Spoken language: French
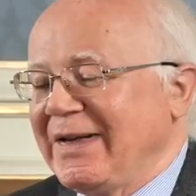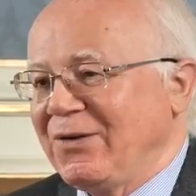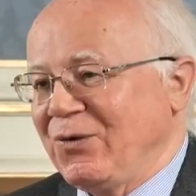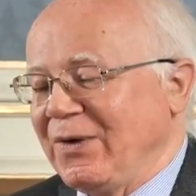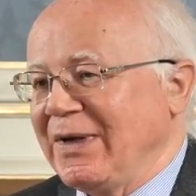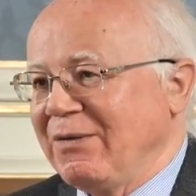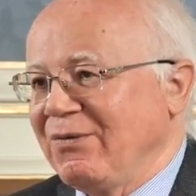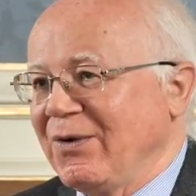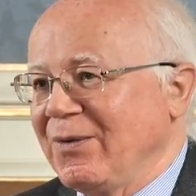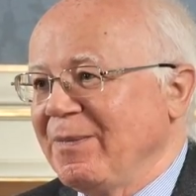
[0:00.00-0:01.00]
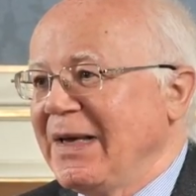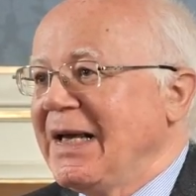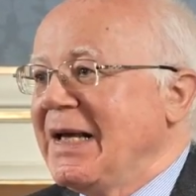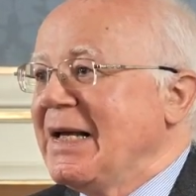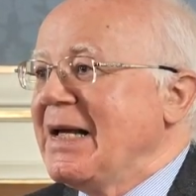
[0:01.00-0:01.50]
cette réforme.
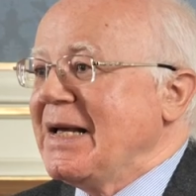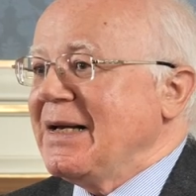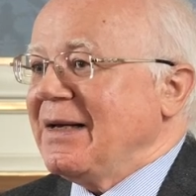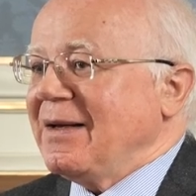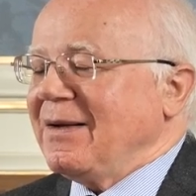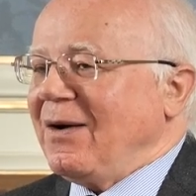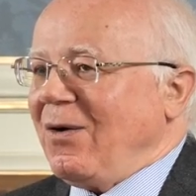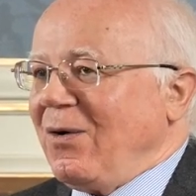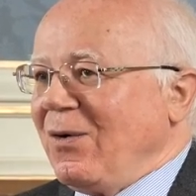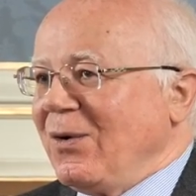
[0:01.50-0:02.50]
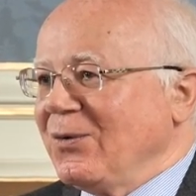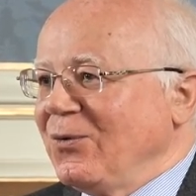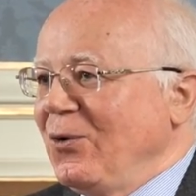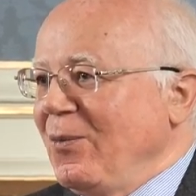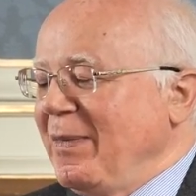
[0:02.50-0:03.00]
En
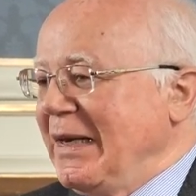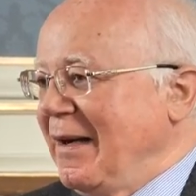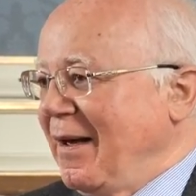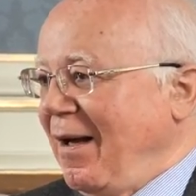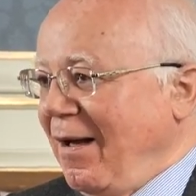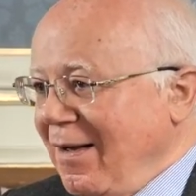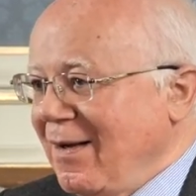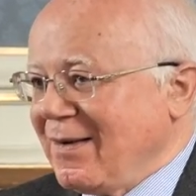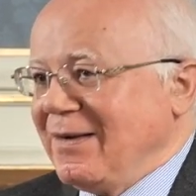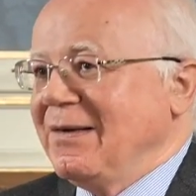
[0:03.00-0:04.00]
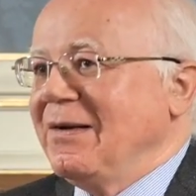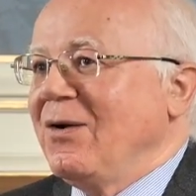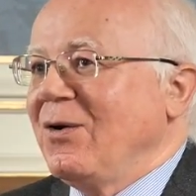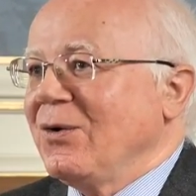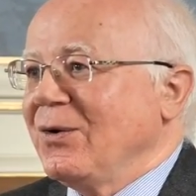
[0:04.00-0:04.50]
2001,
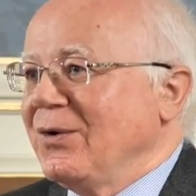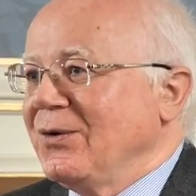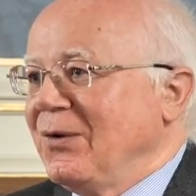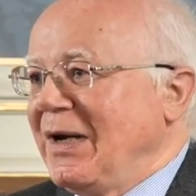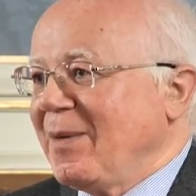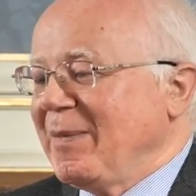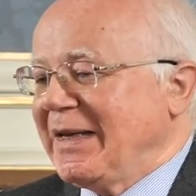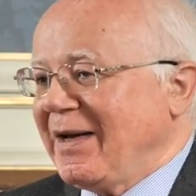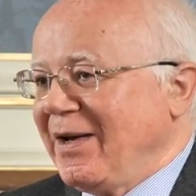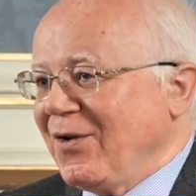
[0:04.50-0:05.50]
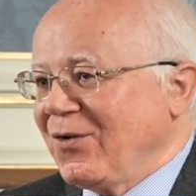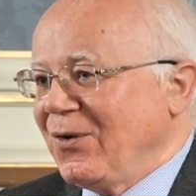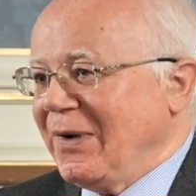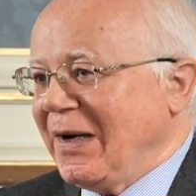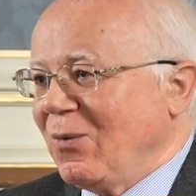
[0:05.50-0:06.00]
lors euh, de l'arbitrage
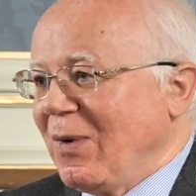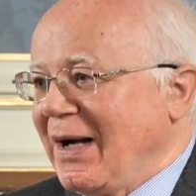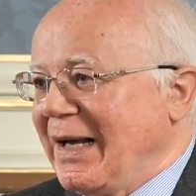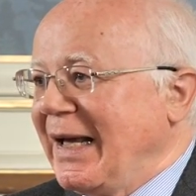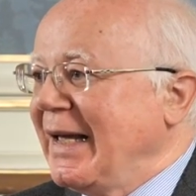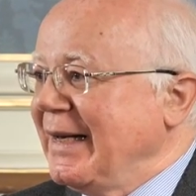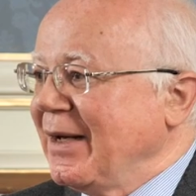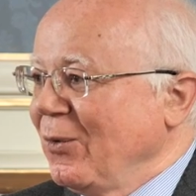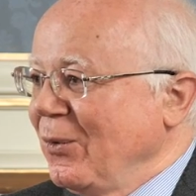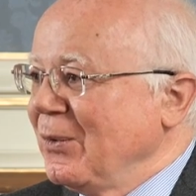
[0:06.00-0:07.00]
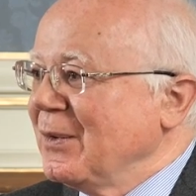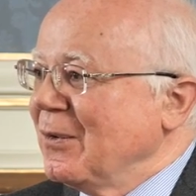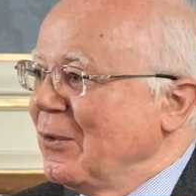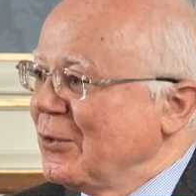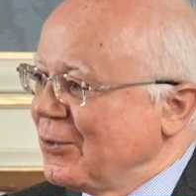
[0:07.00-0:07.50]
de la loi NRE,
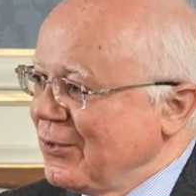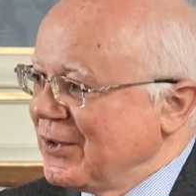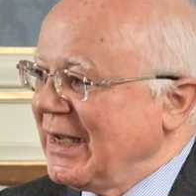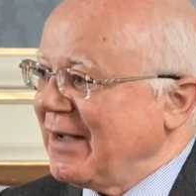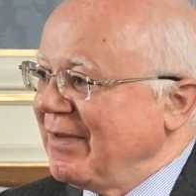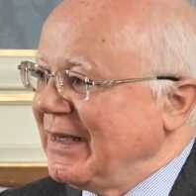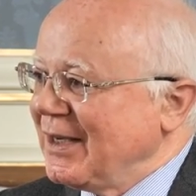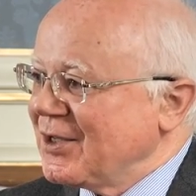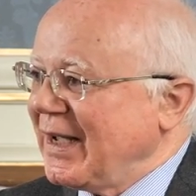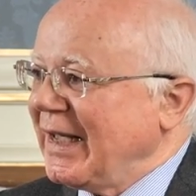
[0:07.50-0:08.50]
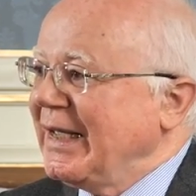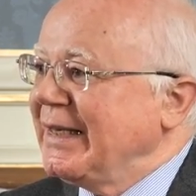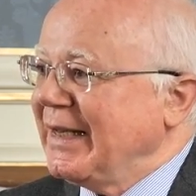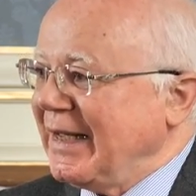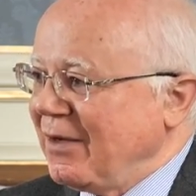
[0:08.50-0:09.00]
le sujet avait déjà
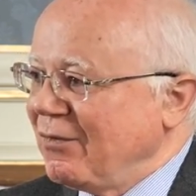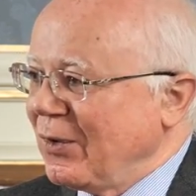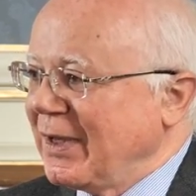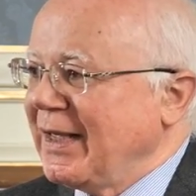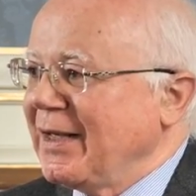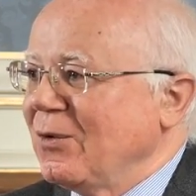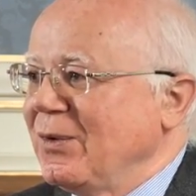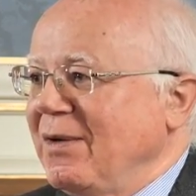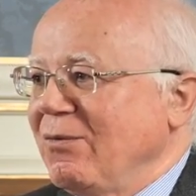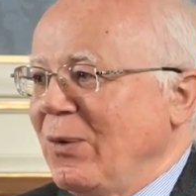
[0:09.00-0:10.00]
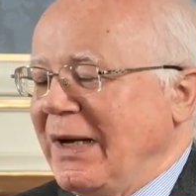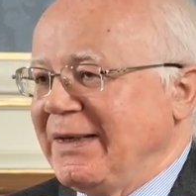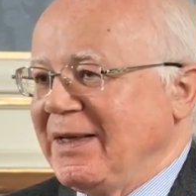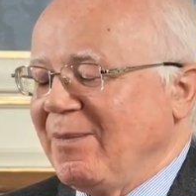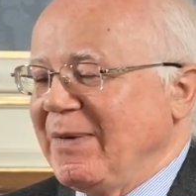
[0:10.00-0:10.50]
été évoqué au niveau
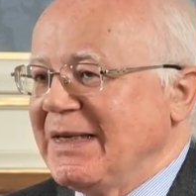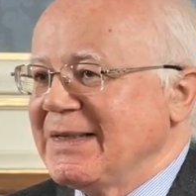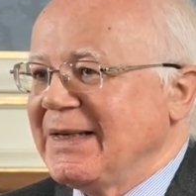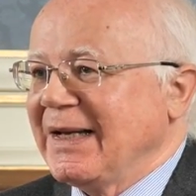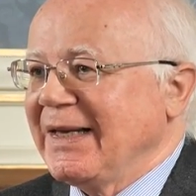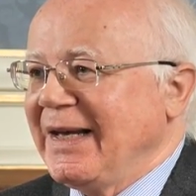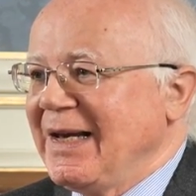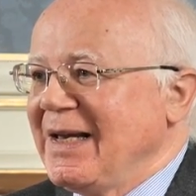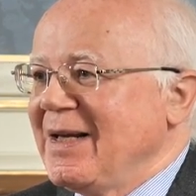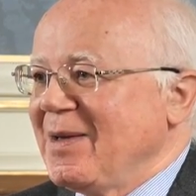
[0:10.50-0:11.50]
interministériel,